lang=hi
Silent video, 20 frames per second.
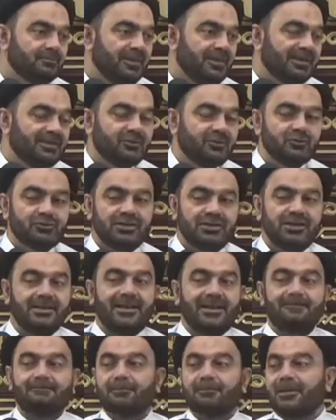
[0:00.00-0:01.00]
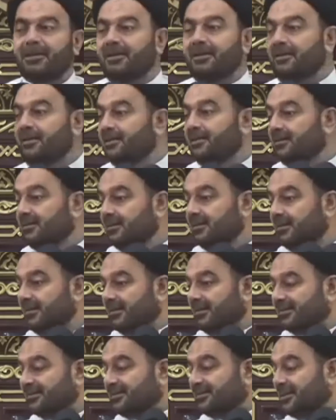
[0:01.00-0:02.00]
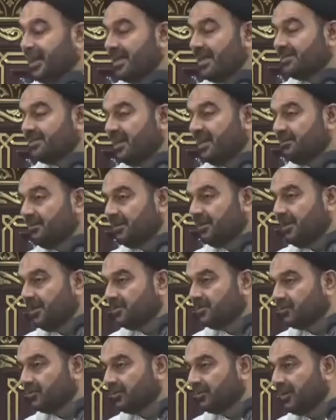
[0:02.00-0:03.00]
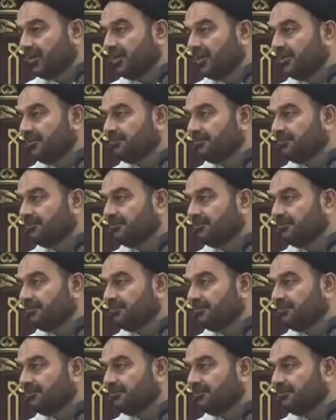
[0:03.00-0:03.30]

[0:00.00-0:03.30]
मैं तुझे अपने जैसा बना दूंगा